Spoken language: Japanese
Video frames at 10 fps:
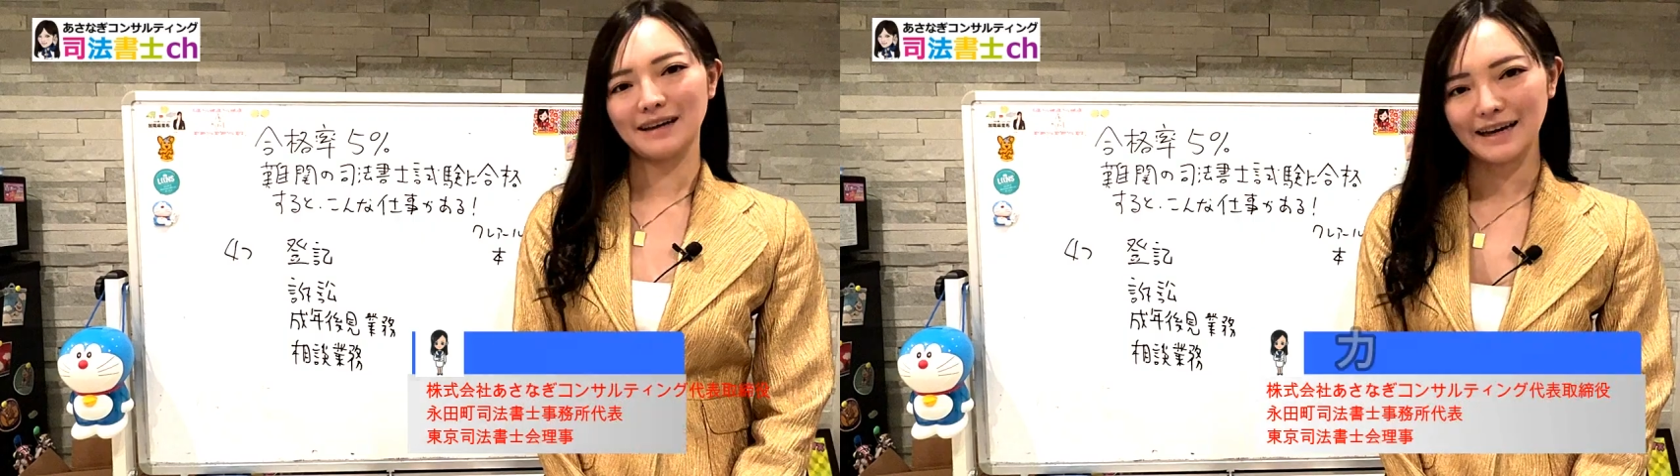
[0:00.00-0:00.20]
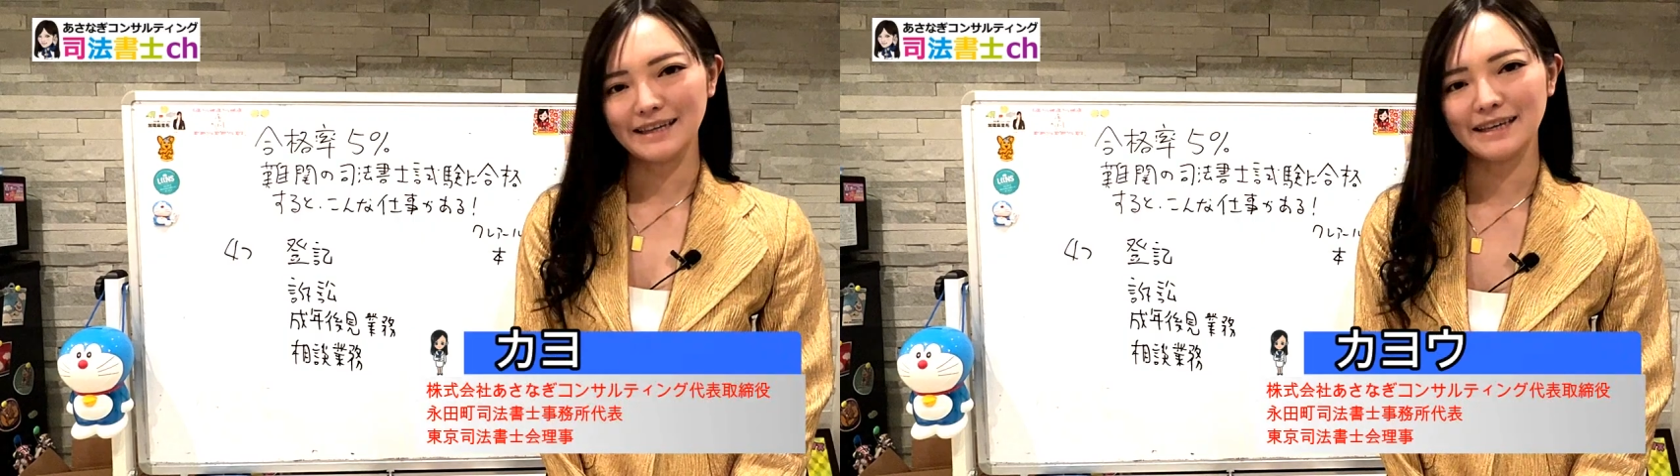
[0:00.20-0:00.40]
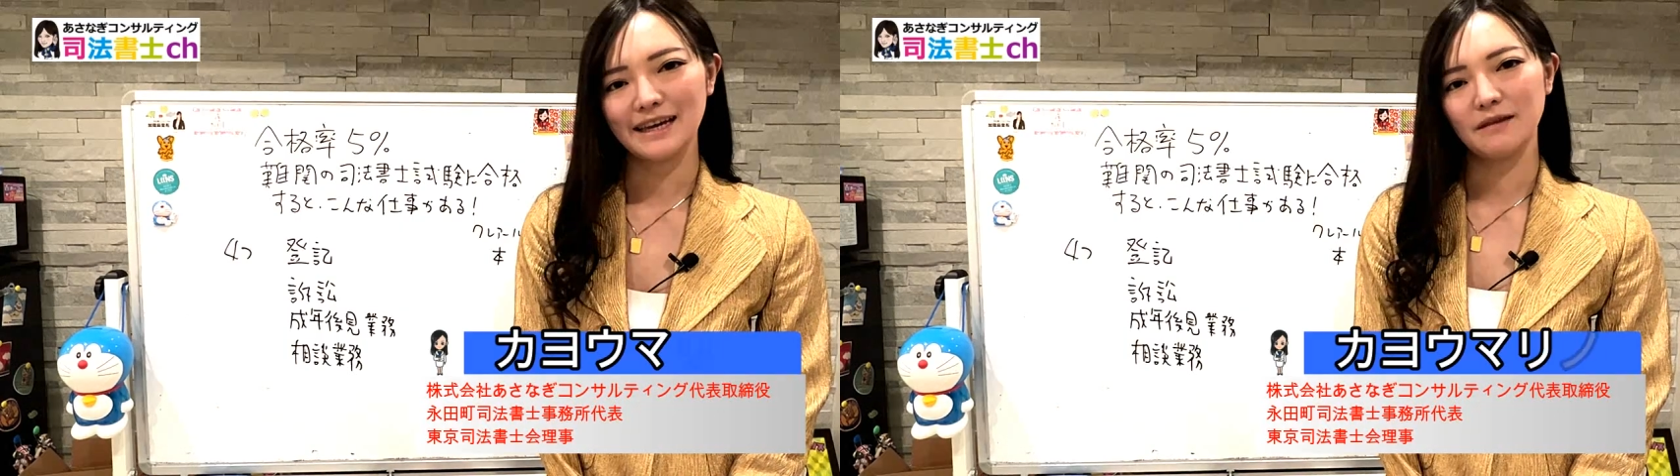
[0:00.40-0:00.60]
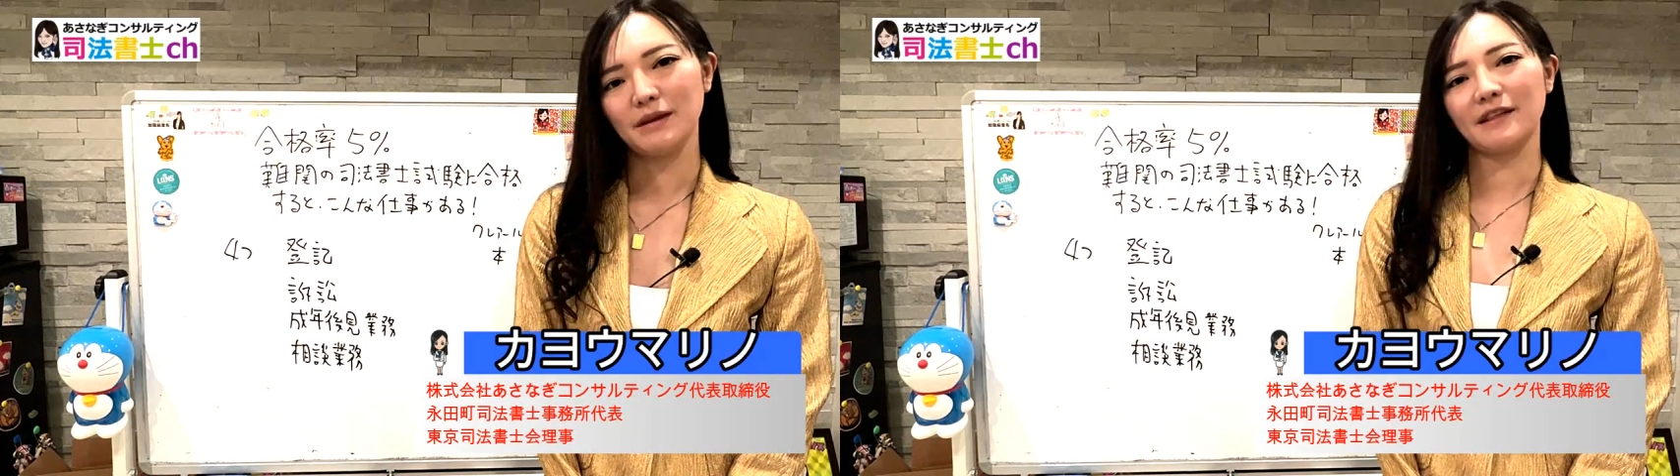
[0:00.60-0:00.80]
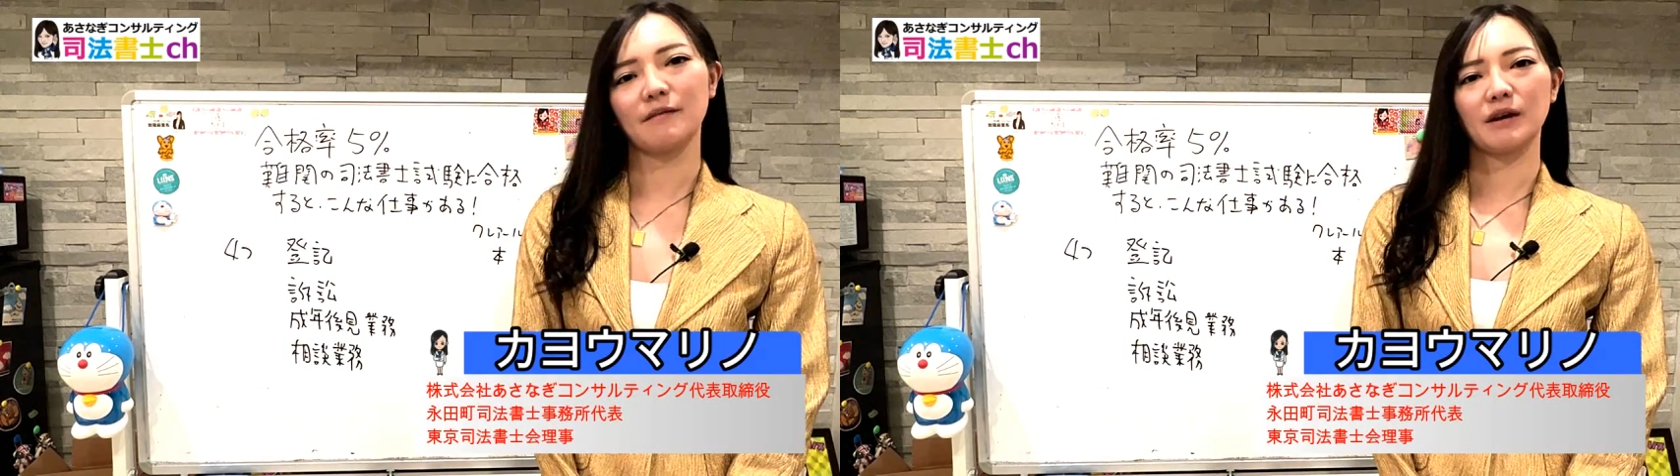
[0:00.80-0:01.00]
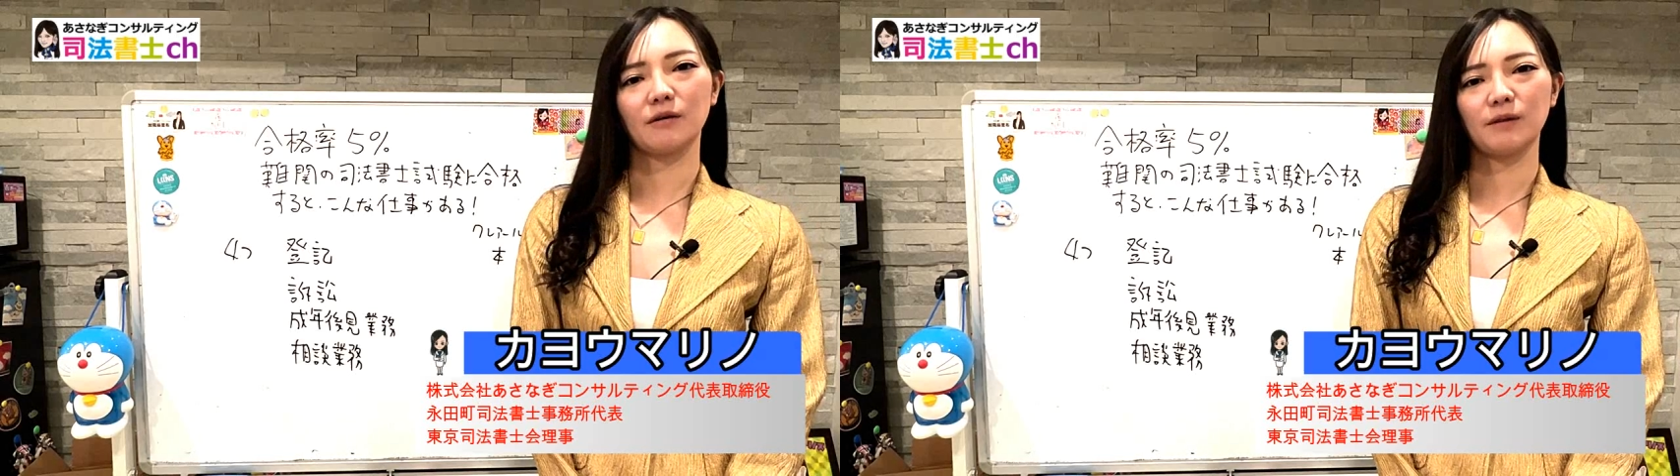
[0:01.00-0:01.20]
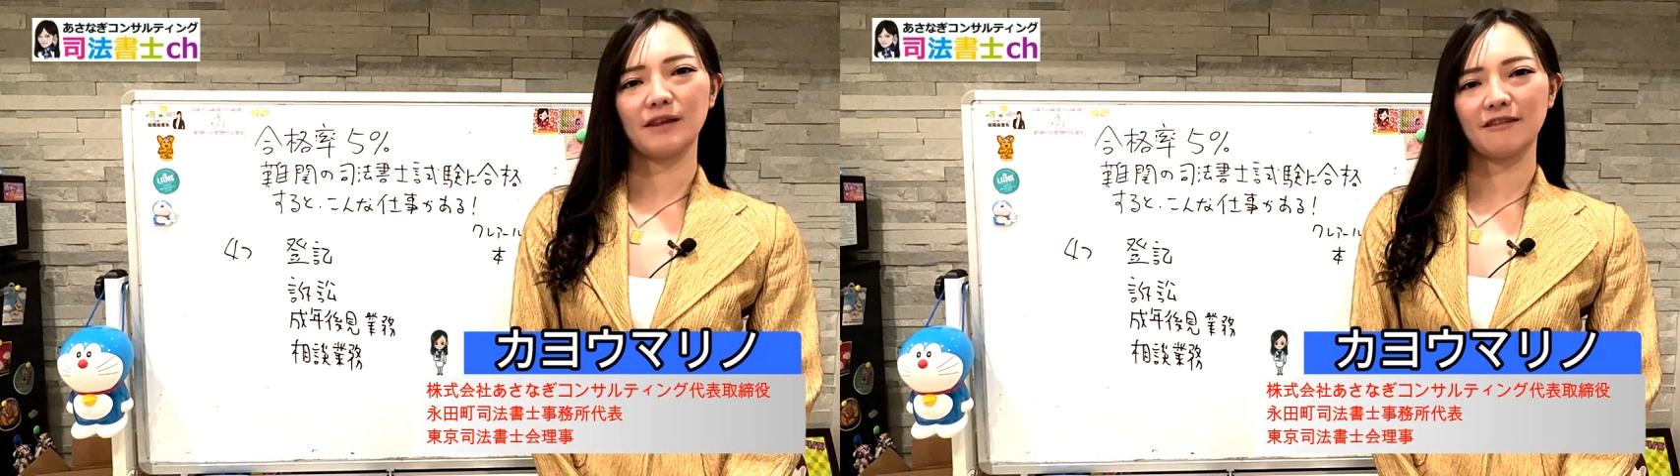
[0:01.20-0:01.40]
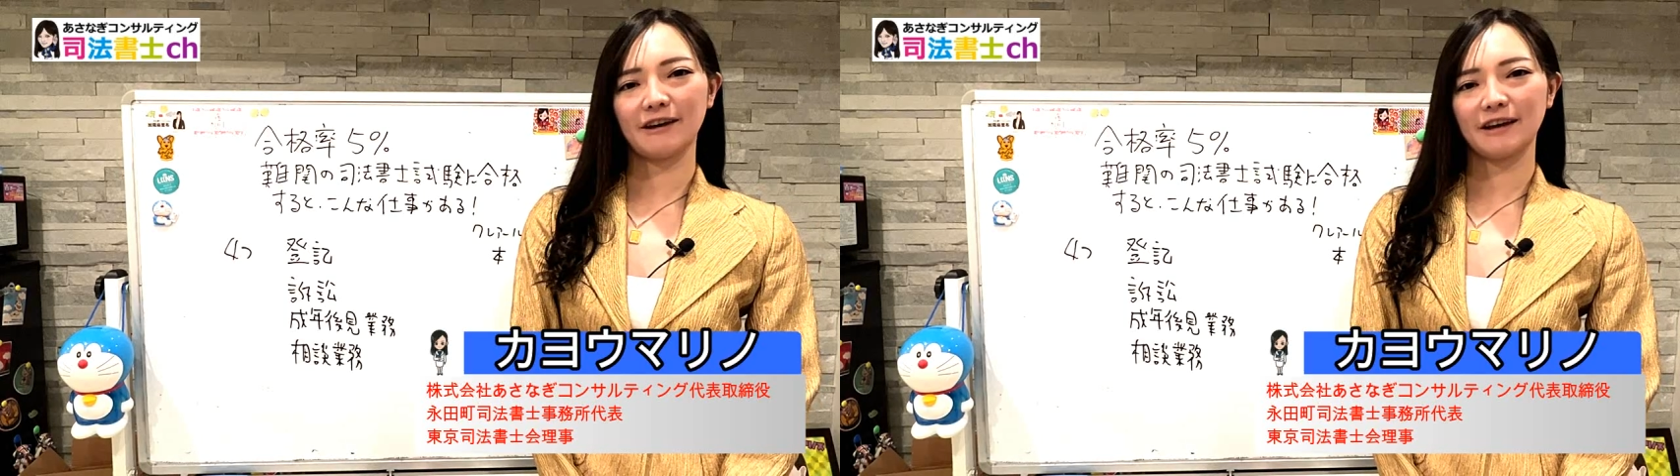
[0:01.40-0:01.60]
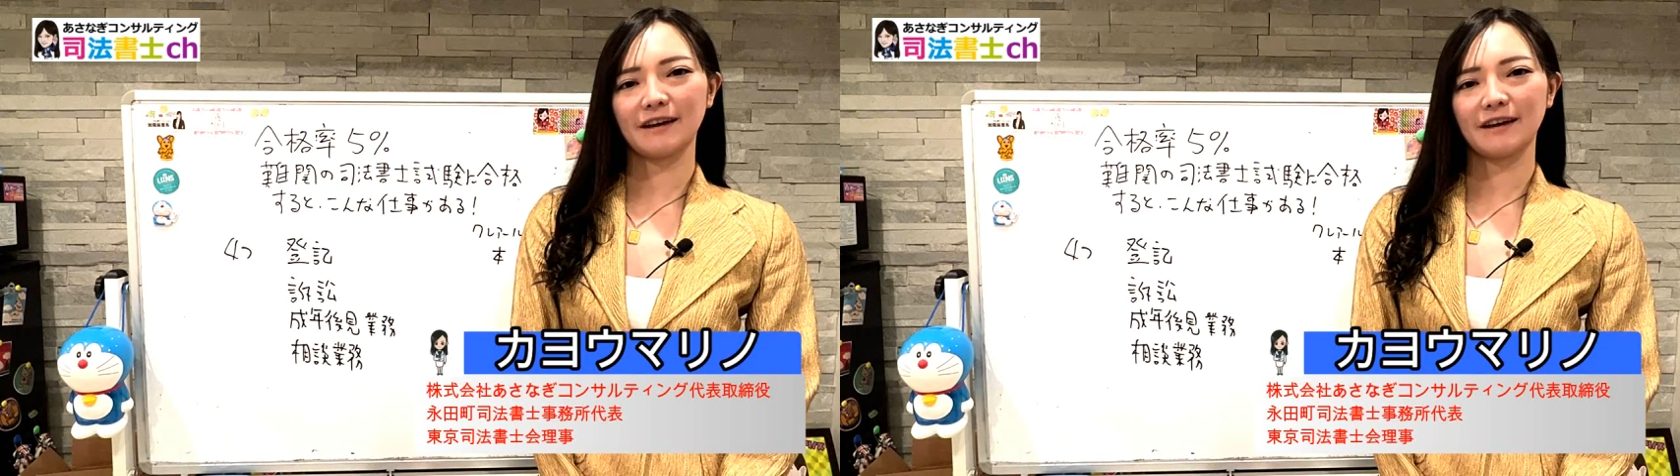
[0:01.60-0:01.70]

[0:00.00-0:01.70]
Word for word: はい、えー、皆様こんにちは、